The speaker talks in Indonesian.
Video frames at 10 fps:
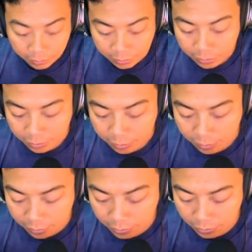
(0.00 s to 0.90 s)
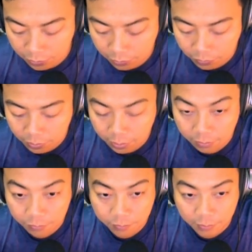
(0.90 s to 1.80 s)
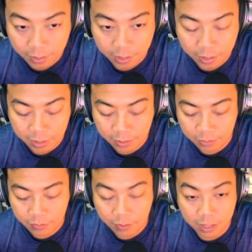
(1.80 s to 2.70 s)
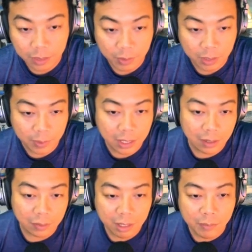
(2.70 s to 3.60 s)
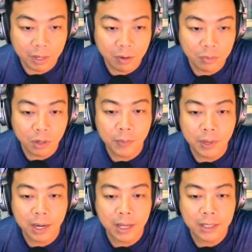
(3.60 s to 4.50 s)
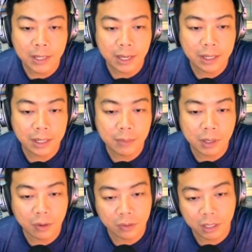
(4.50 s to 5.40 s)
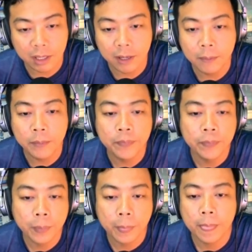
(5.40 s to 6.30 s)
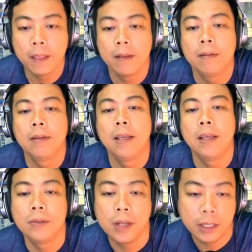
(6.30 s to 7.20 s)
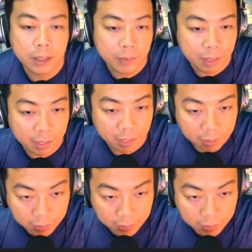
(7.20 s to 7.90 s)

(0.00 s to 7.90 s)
uh, Unify 2. Ini teman-teman kalau tidak pakai hotspot abaikan aja ya. Ini di mikrotiknya. Oke, sudah kita binding